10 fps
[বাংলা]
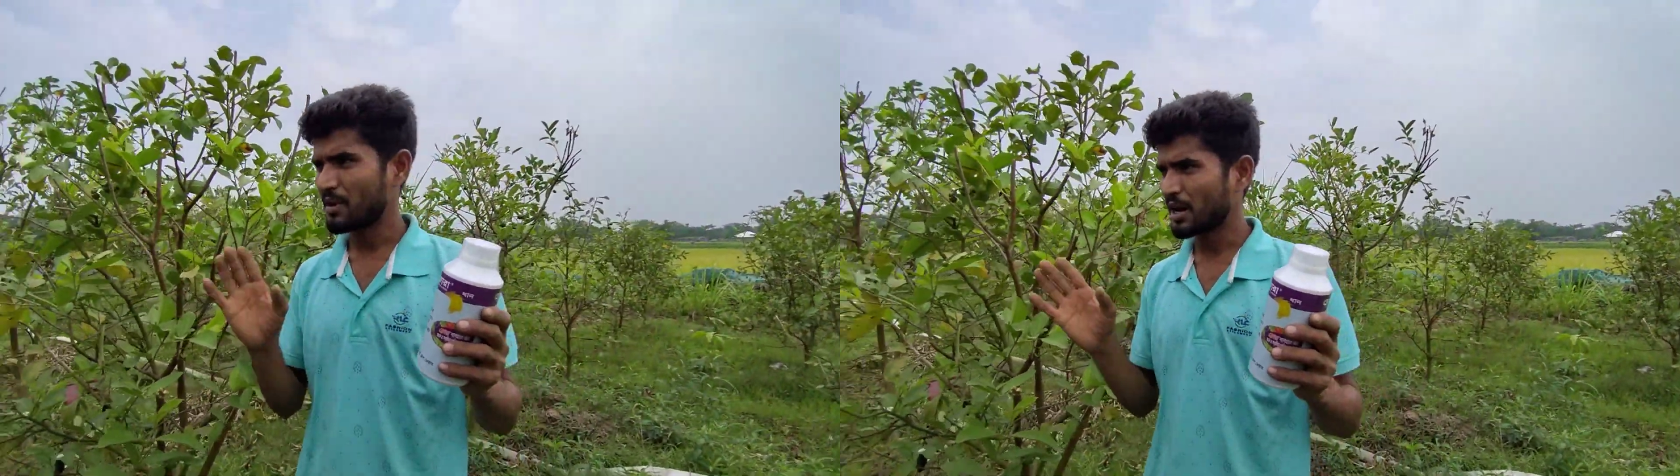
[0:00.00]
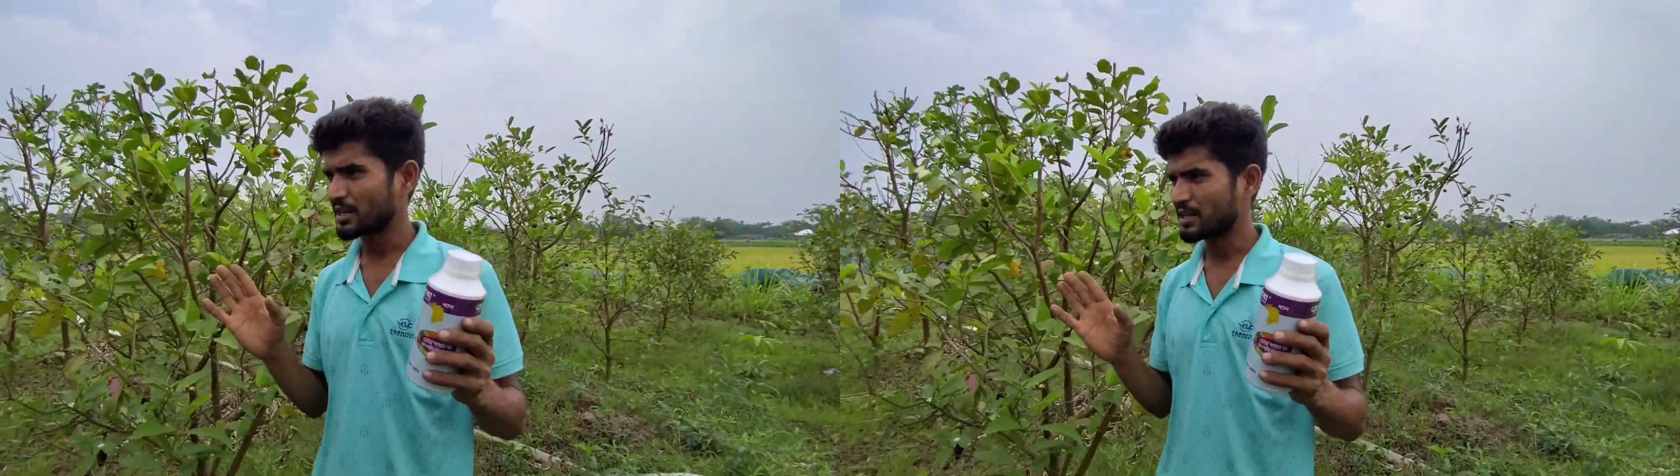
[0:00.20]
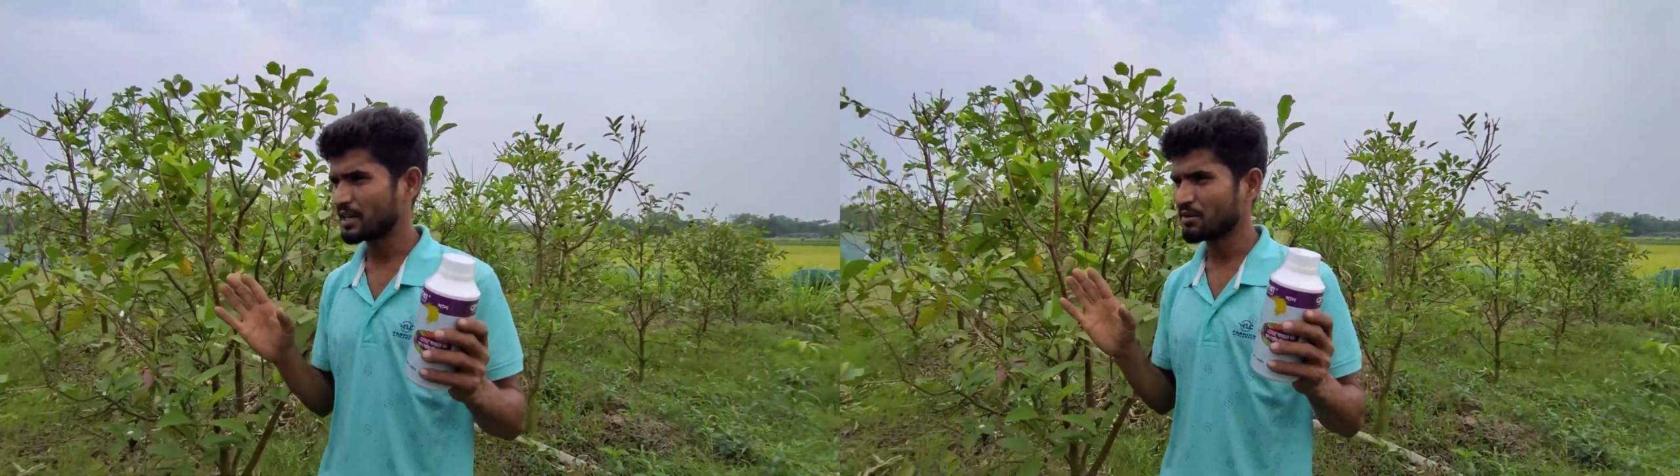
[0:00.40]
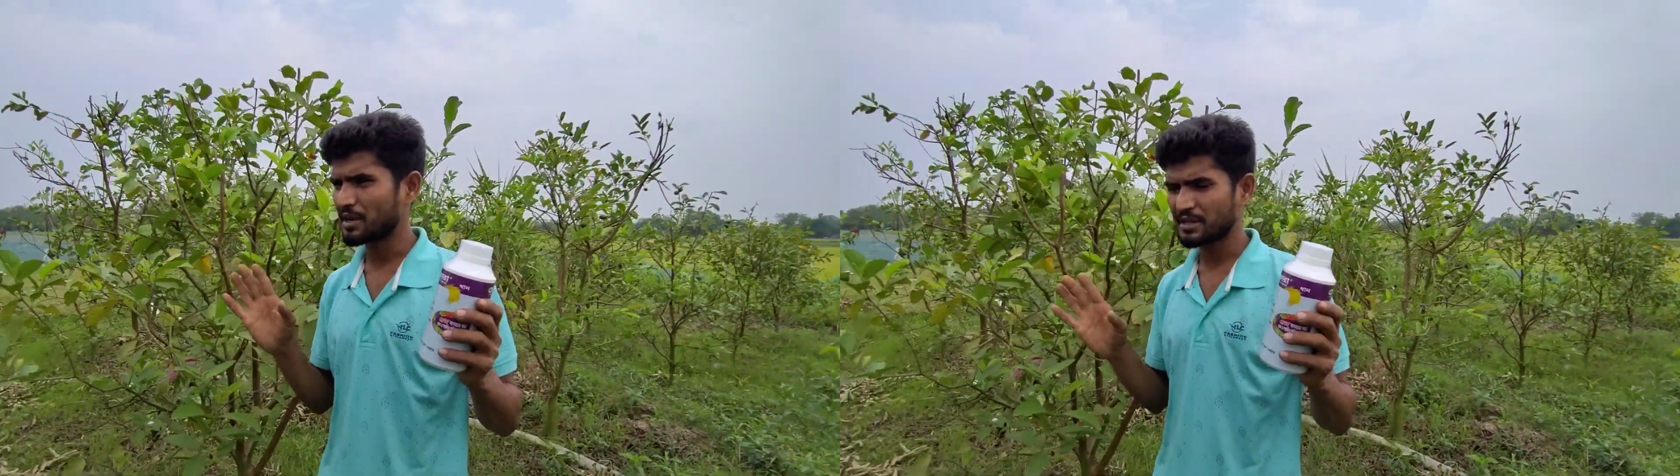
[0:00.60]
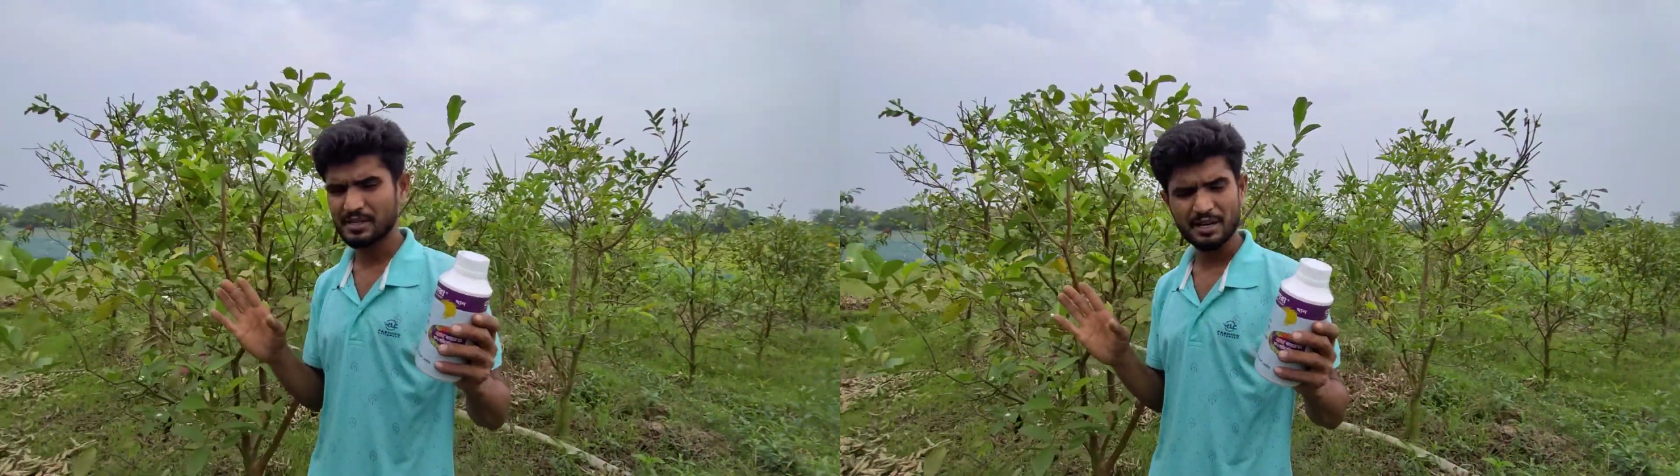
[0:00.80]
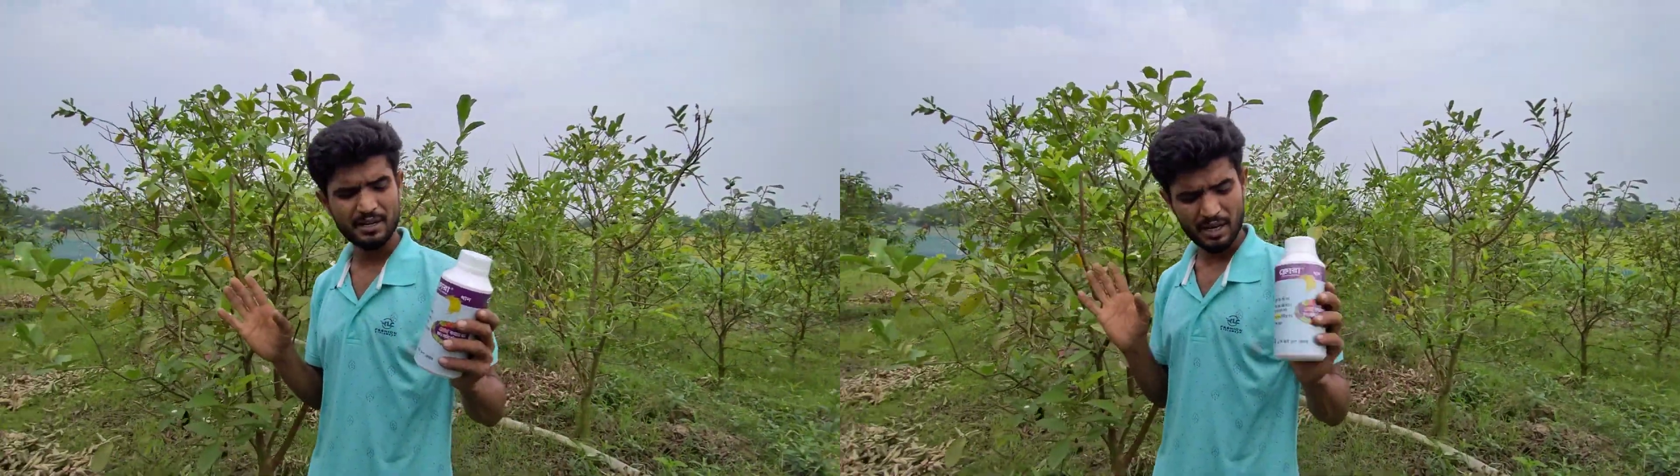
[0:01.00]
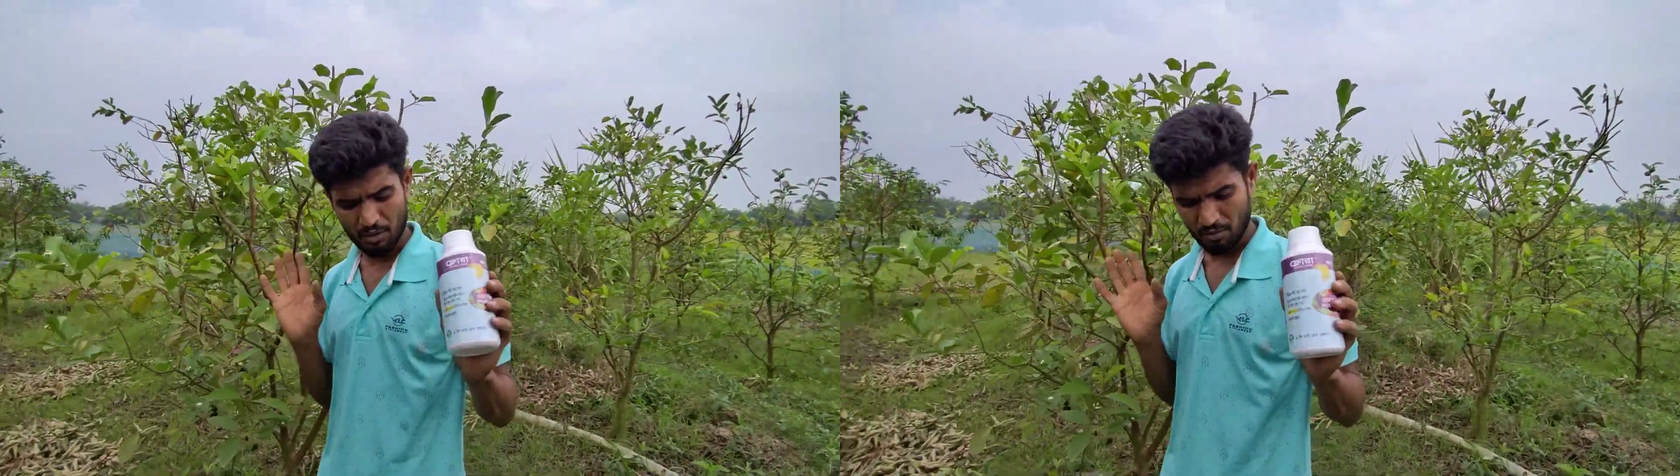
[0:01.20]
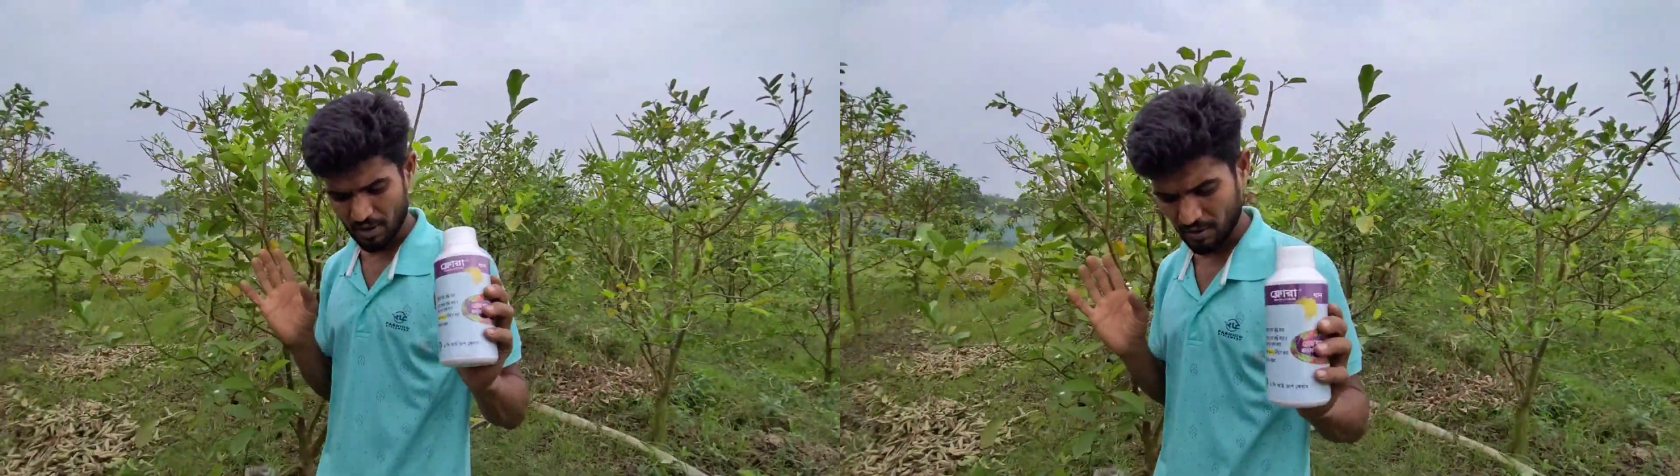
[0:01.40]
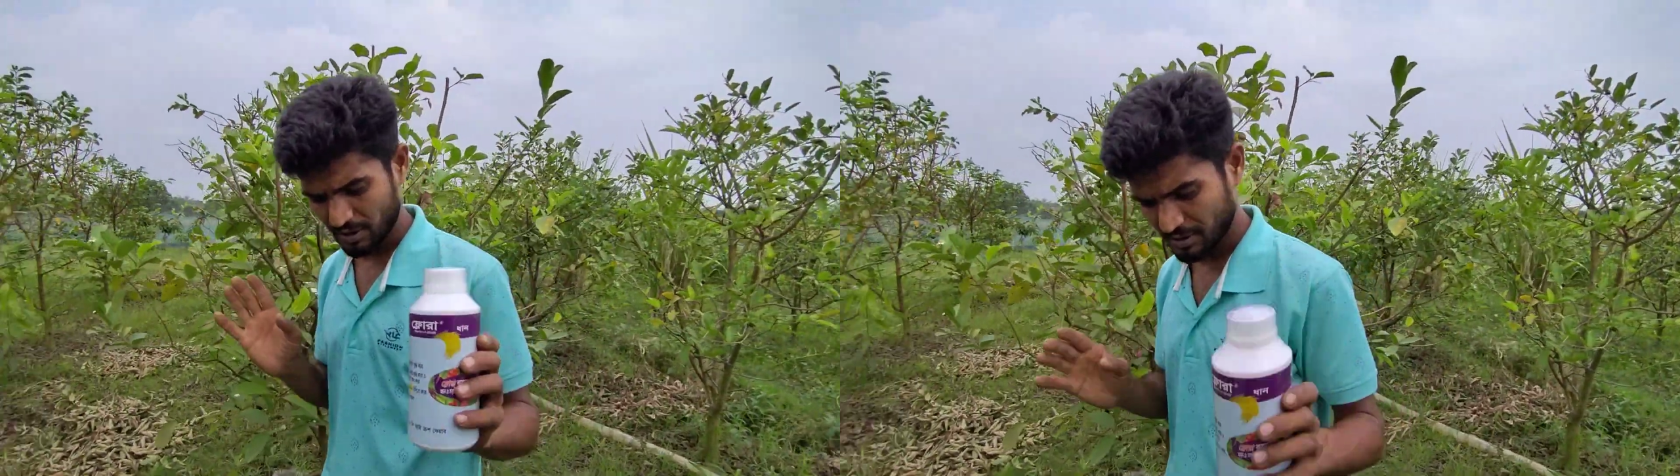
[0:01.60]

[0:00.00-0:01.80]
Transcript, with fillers: বাগান থেকে অনেকটাই লাভবান